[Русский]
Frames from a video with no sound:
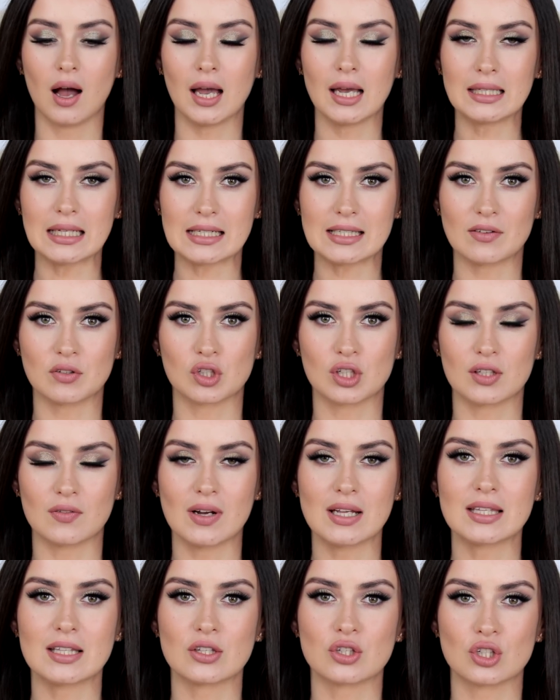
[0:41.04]
Итак, девочки,
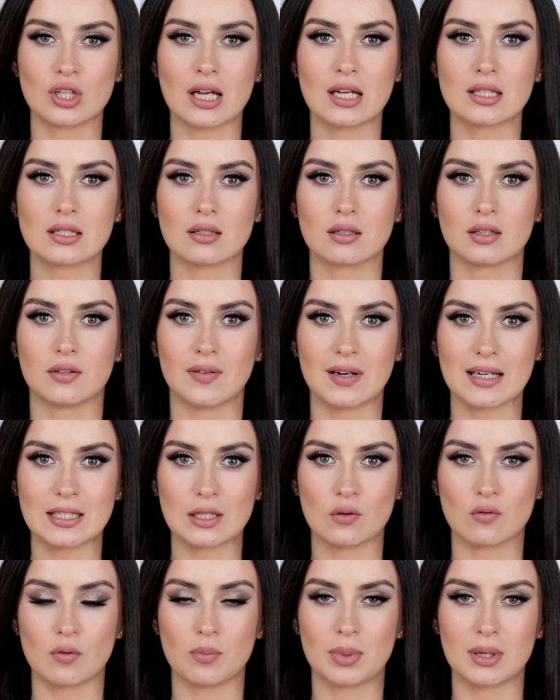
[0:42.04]
давайте начинать. Два
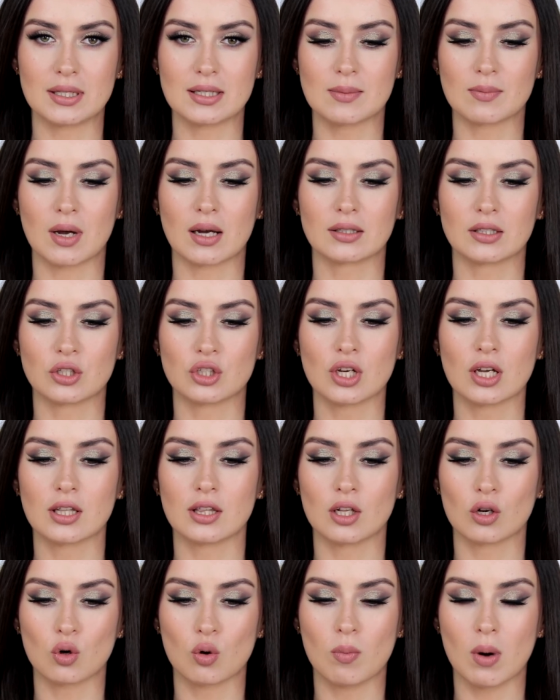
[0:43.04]
слова перед тем, как
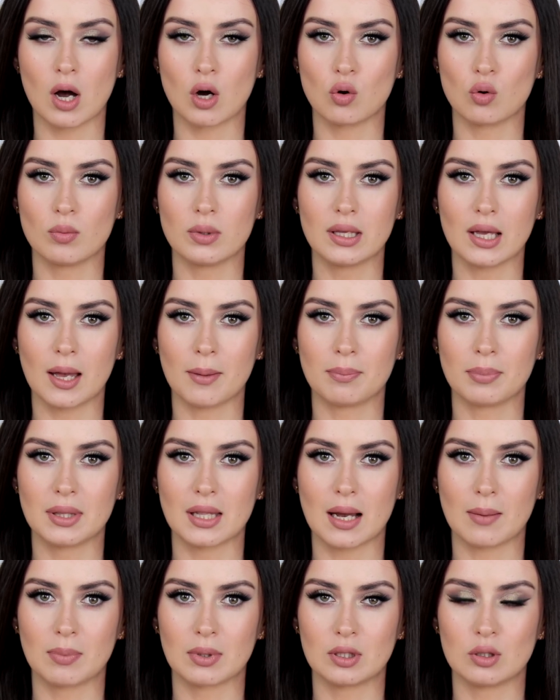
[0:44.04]
начать. На губах у меня
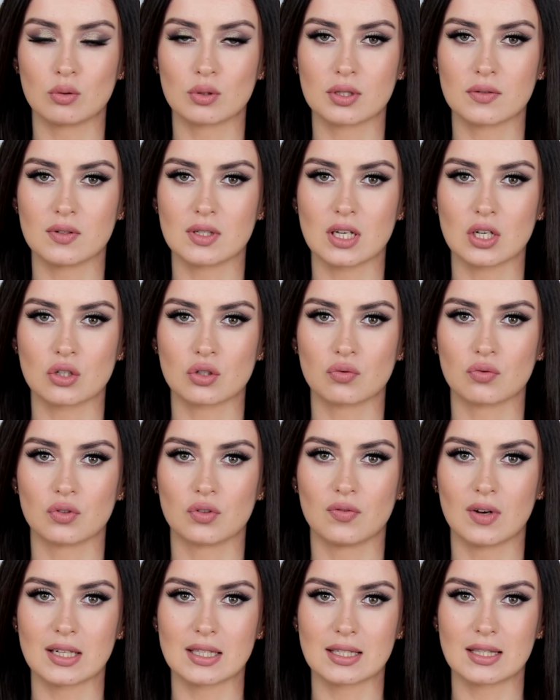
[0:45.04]
пена под люкс визаж в
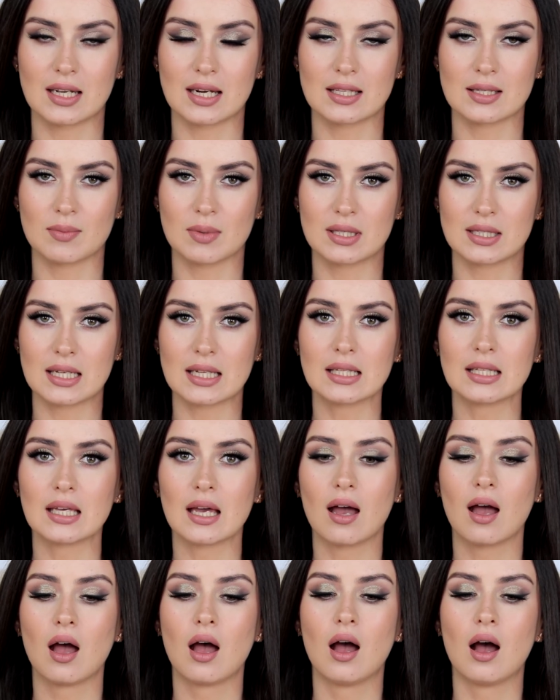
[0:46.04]
23
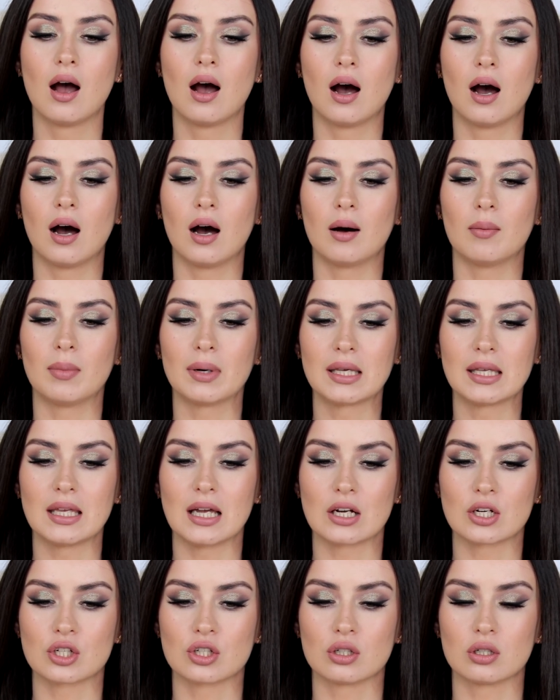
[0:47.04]
оттенке.
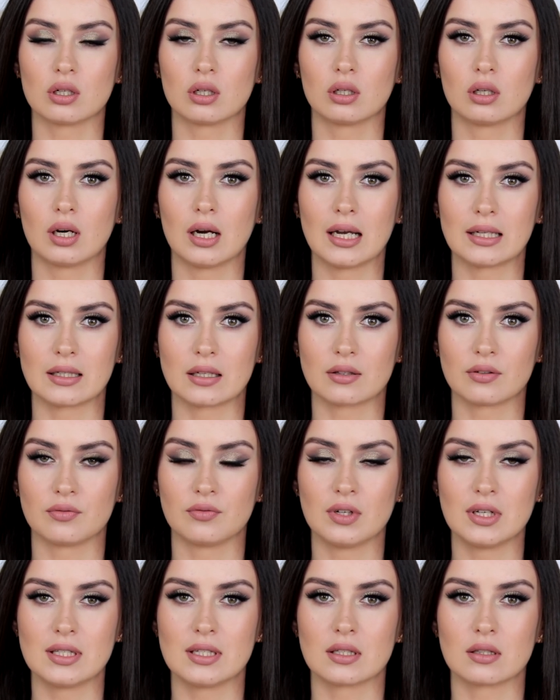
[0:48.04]
Макияж этот
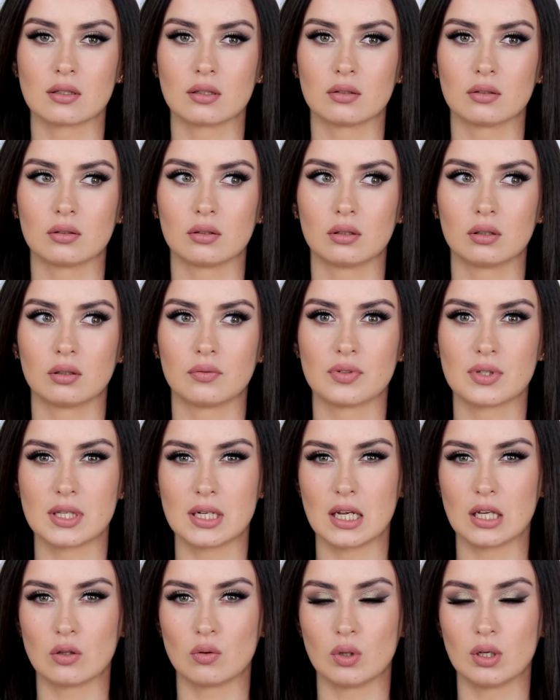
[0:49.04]
выйдет в
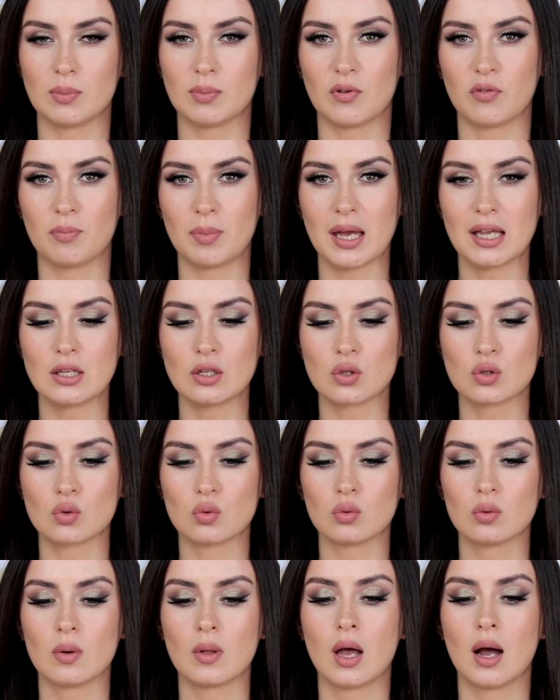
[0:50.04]
среду либо в
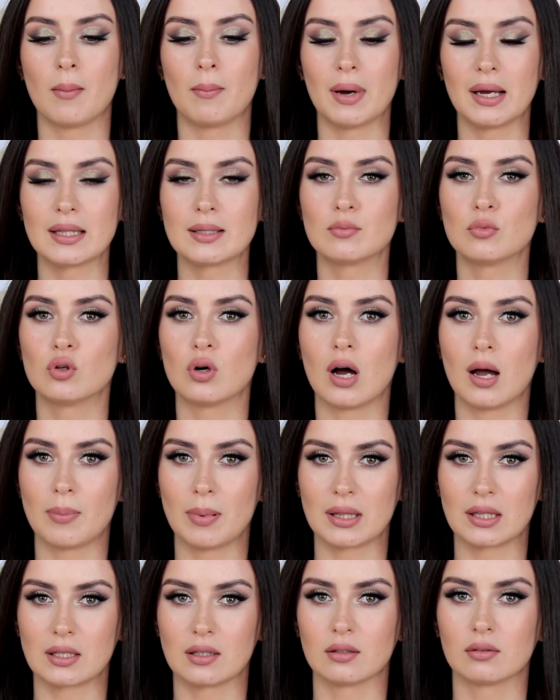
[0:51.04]
пятницу, поэтому,
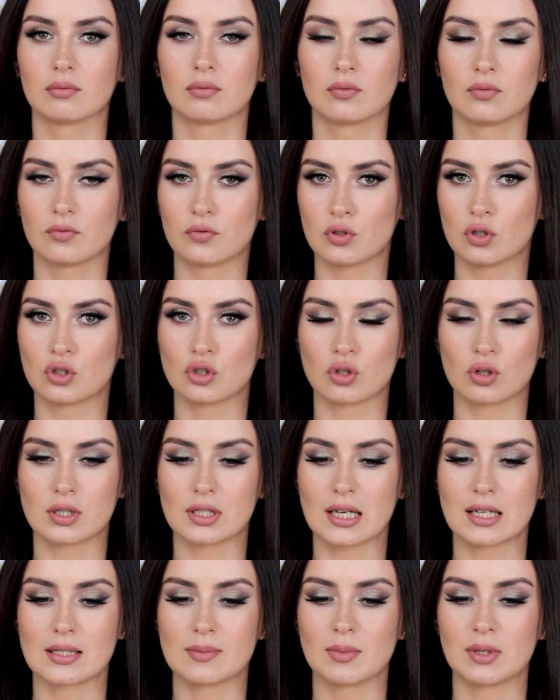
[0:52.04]
опять-таки, все, что
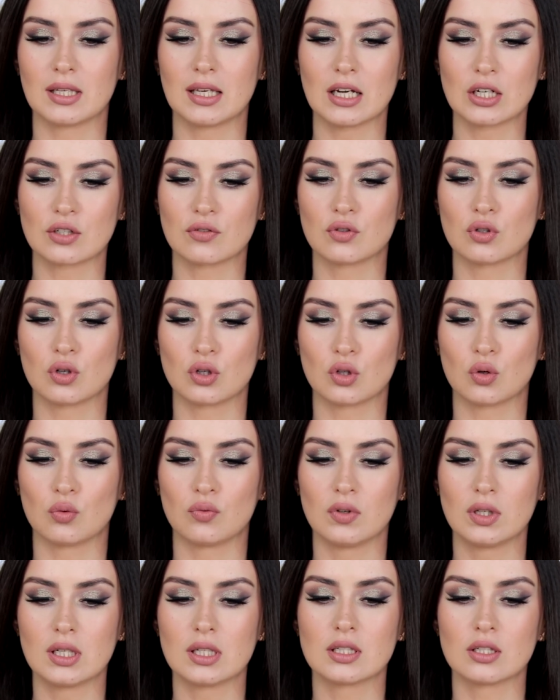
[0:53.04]
касается макияжа, все это
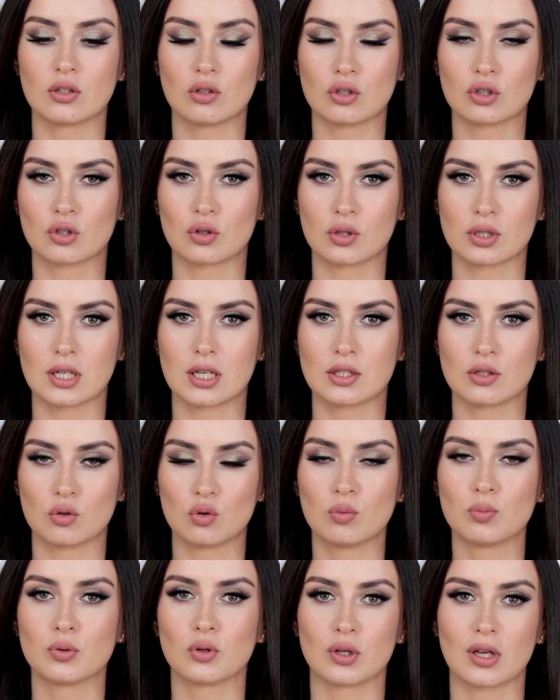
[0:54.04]
увидите, но что касается
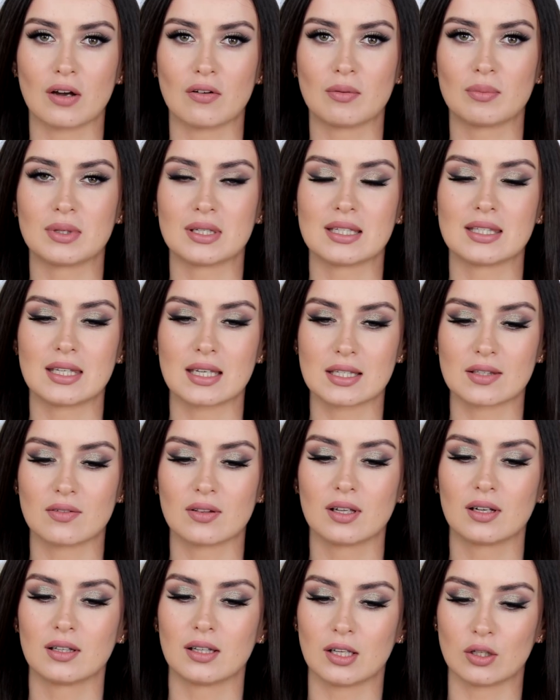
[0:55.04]
губ, то я вам,
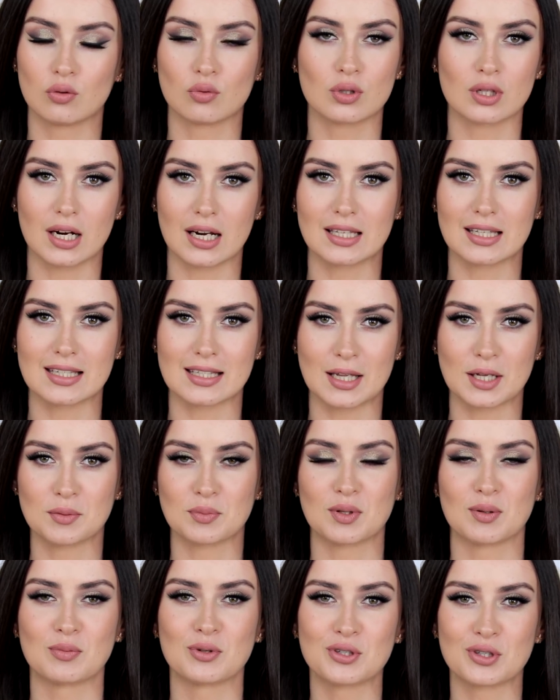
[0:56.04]
естественно, даю заранее знать,
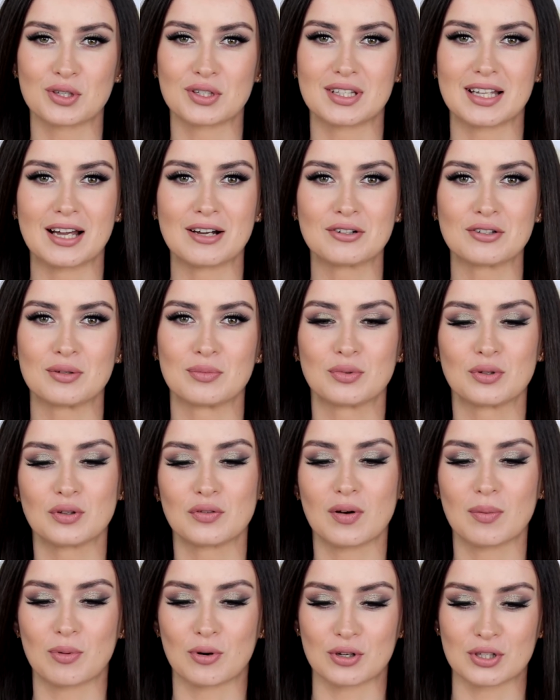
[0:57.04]
потому что знаю, что
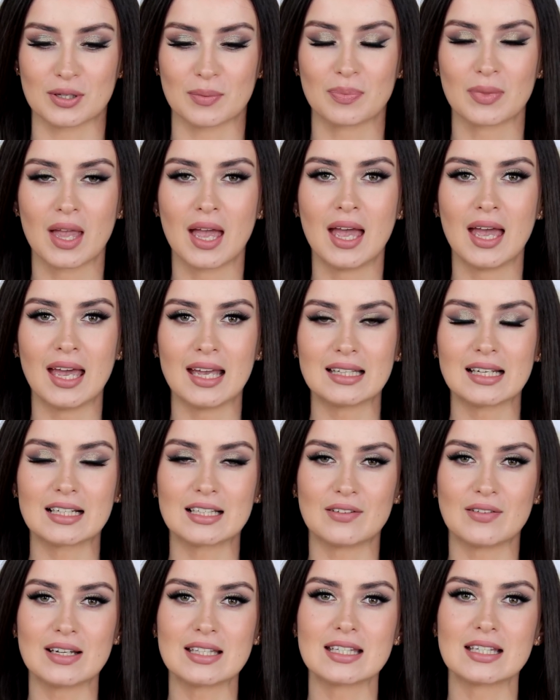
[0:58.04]
будут вопросы. Итак,
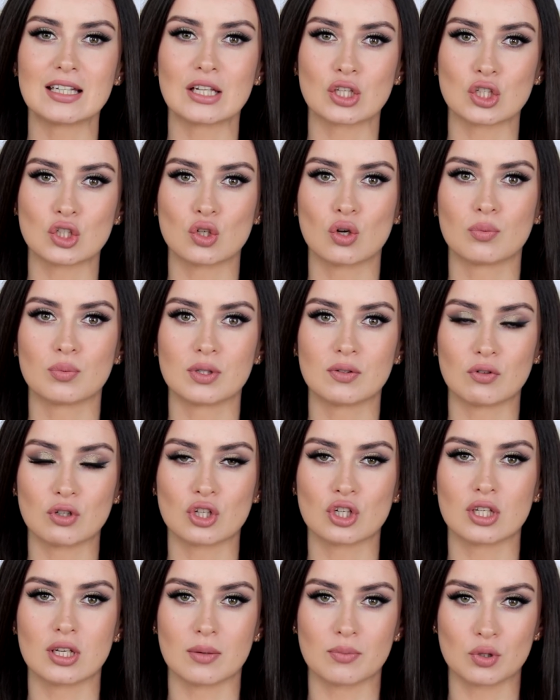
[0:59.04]
давайте начнем сегодняшний